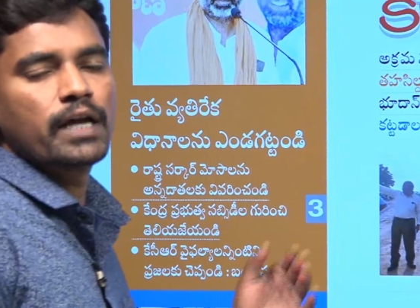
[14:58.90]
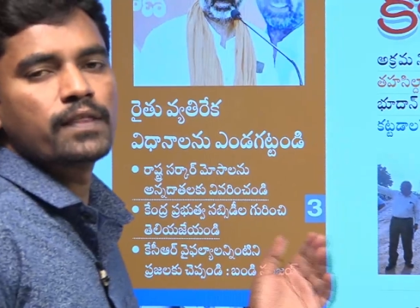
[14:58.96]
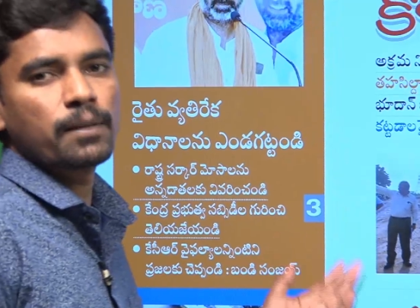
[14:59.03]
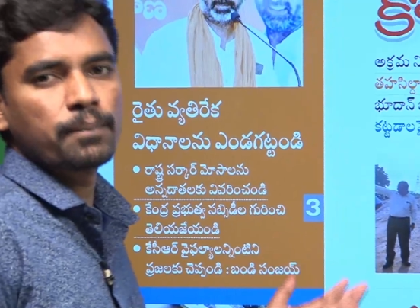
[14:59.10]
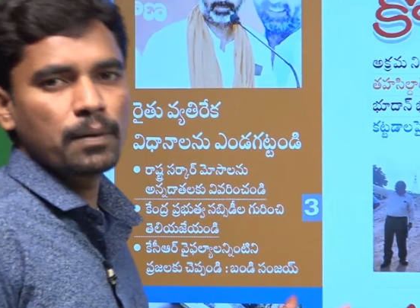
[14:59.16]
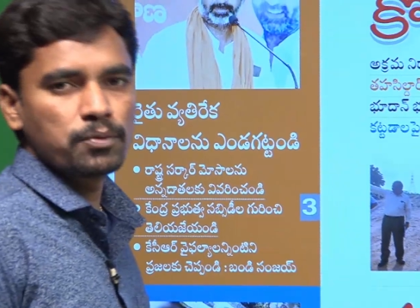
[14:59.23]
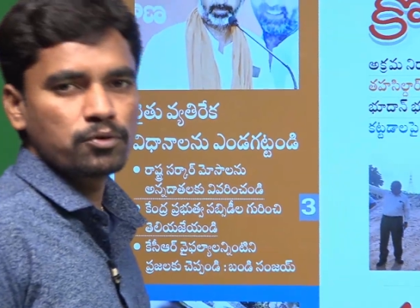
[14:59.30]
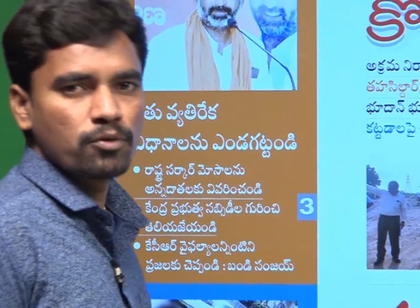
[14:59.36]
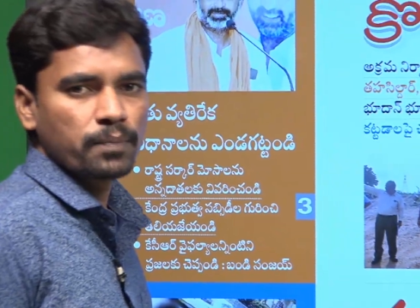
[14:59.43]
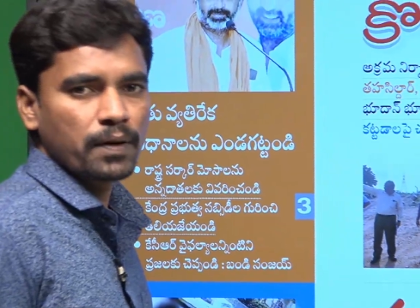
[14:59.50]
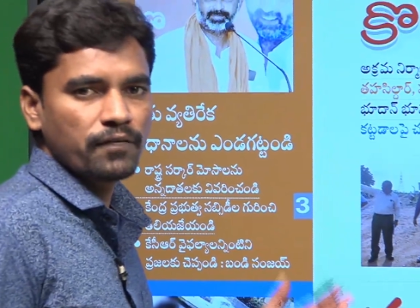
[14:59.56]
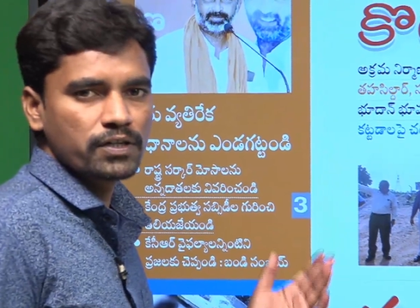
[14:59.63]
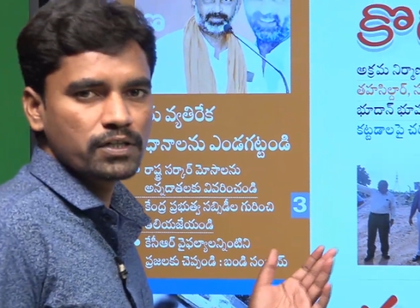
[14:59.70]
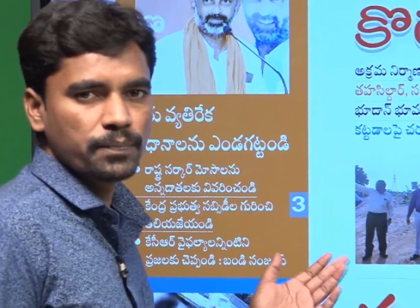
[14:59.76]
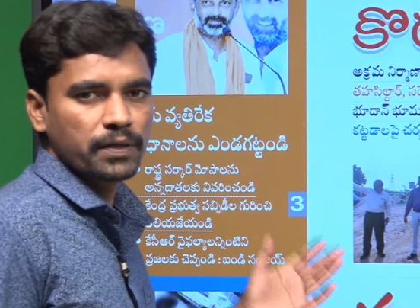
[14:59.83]
కేంద్ర ప్రభుత్వం
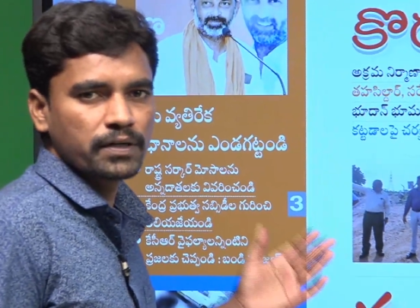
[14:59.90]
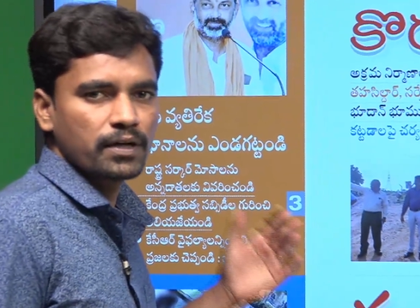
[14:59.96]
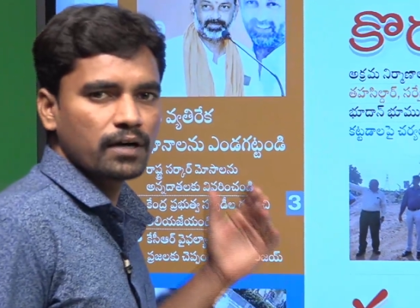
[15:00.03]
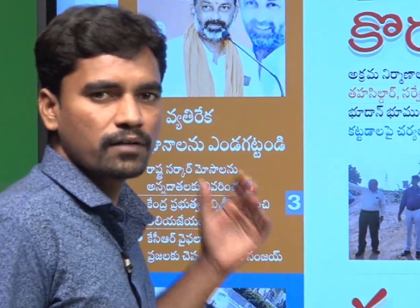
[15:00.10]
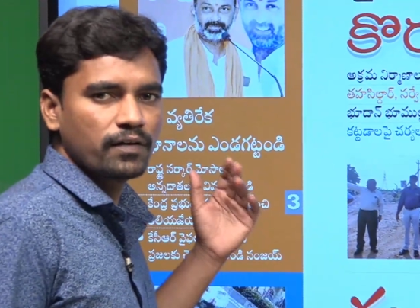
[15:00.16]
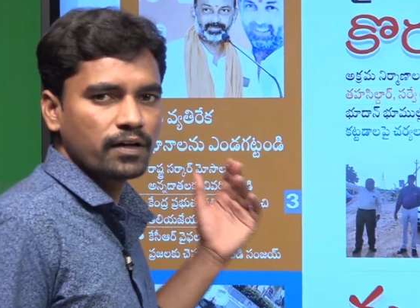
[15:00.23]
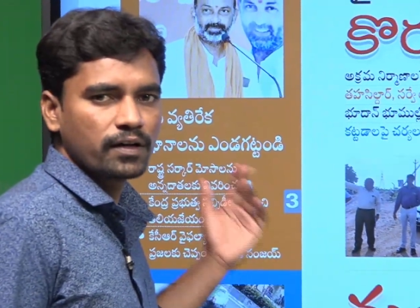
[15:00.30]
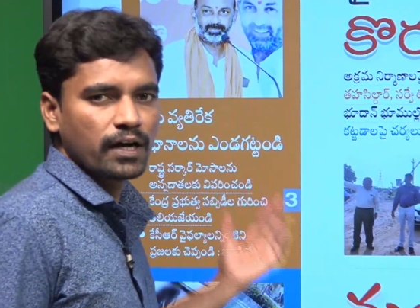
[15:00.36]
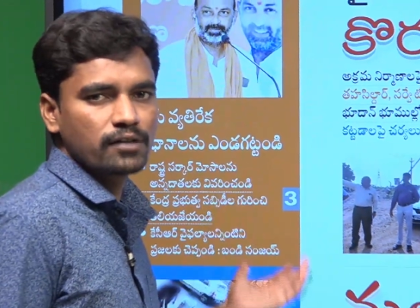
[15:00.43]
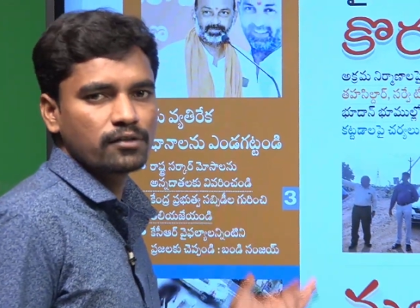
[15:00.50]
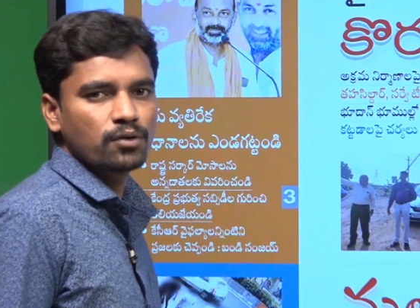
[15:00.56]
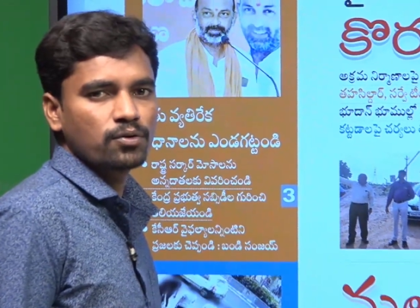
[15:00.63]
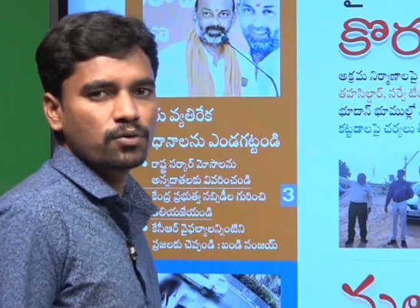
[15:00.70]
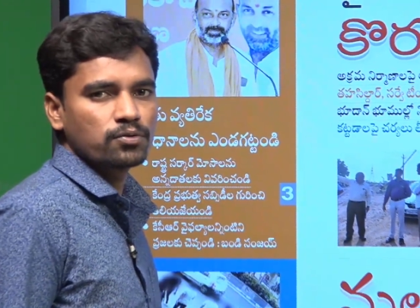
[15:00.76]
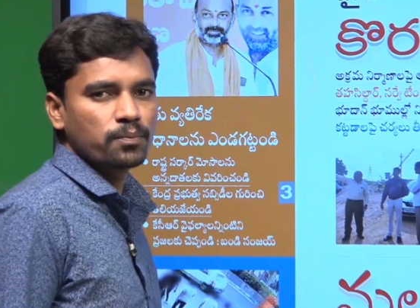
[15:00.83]
ప్రవేశపెట్టినటువంటి
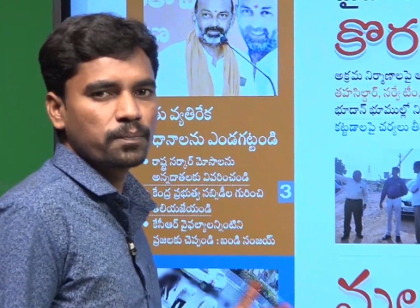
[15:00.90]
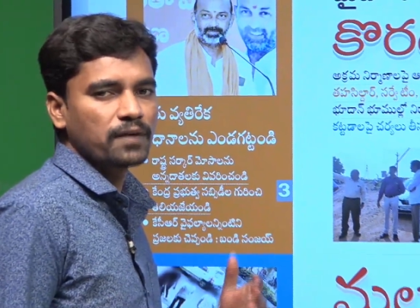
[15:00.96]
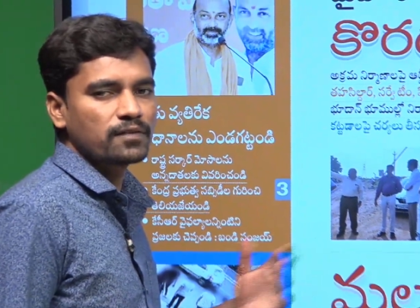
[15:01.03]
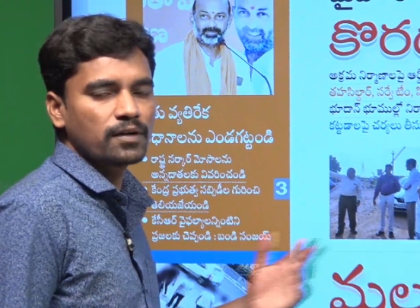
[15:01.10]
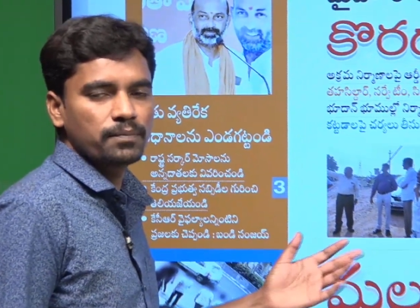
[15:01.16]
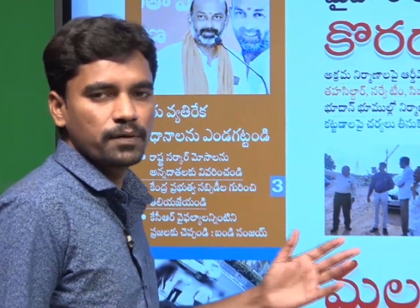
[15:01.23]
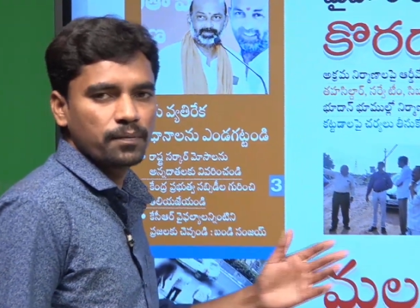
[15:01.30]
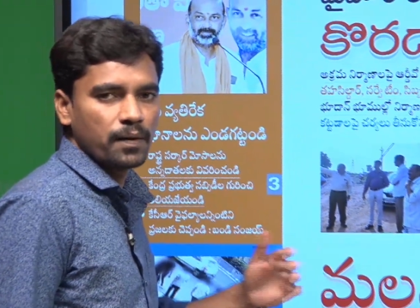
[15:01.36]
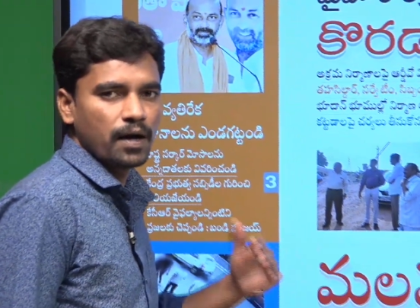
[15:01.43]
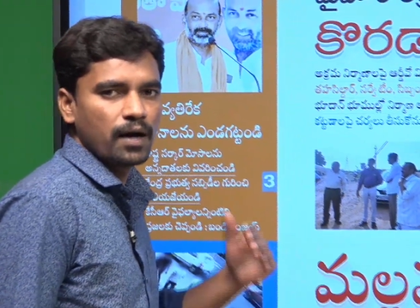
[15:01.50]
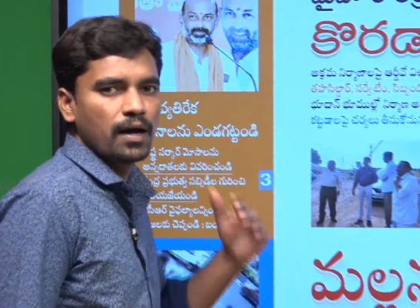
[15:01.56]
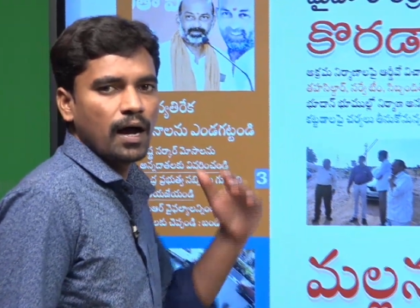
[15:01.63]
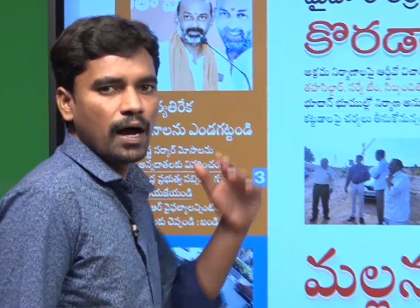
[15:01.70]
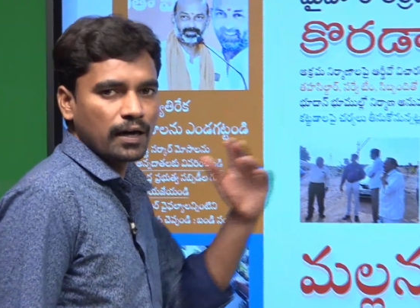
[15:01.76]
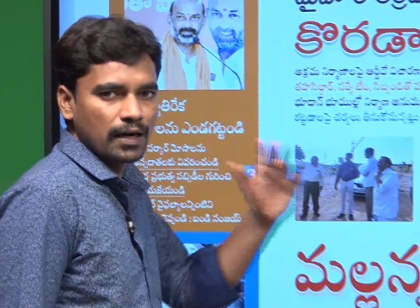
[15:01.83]
రైతుల కోసం ఫసల్ బీమా
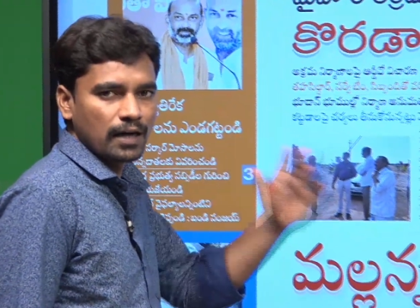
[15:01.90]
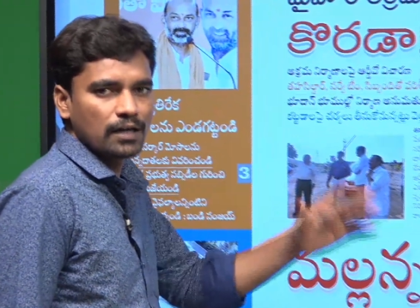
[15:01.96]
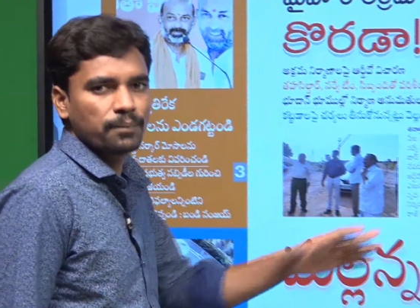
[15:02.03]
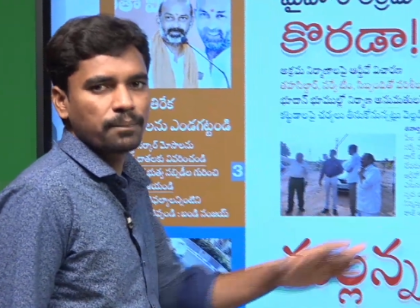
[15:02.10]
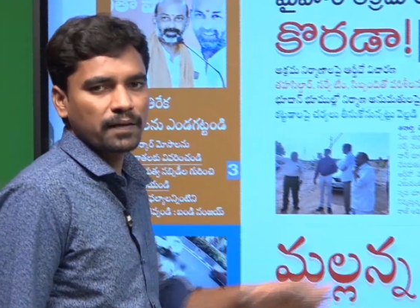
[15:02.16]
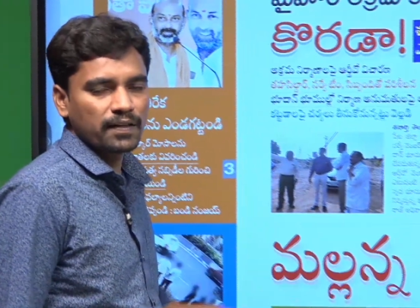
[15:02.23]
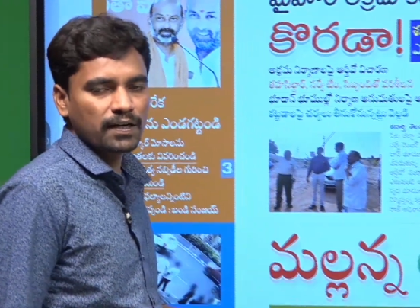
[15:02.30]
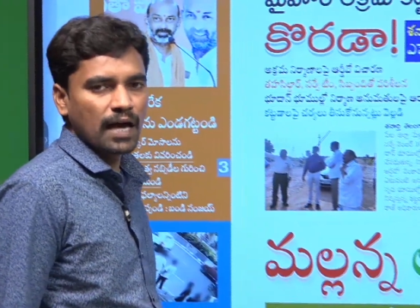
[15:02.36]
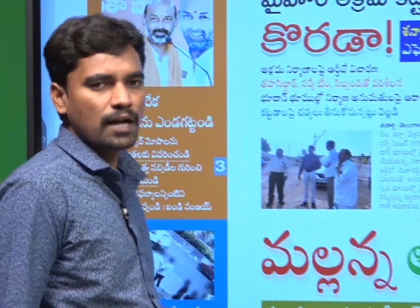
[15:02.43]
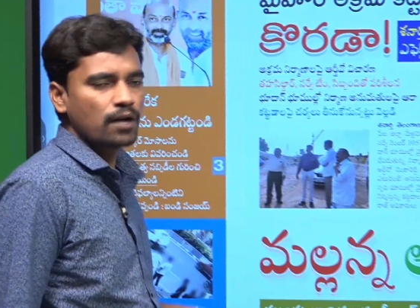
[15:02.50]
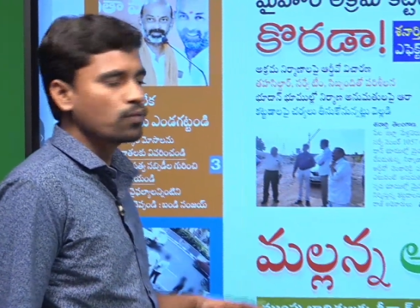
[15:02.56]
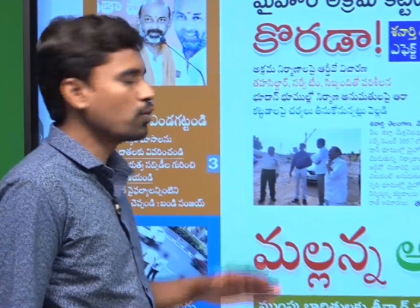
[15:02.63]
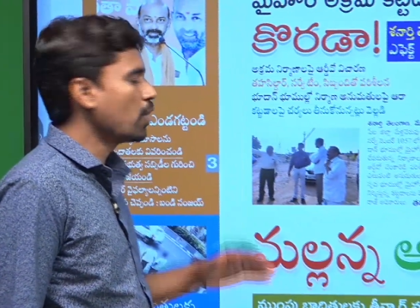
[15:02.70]
అట్లాంటి పథకాలను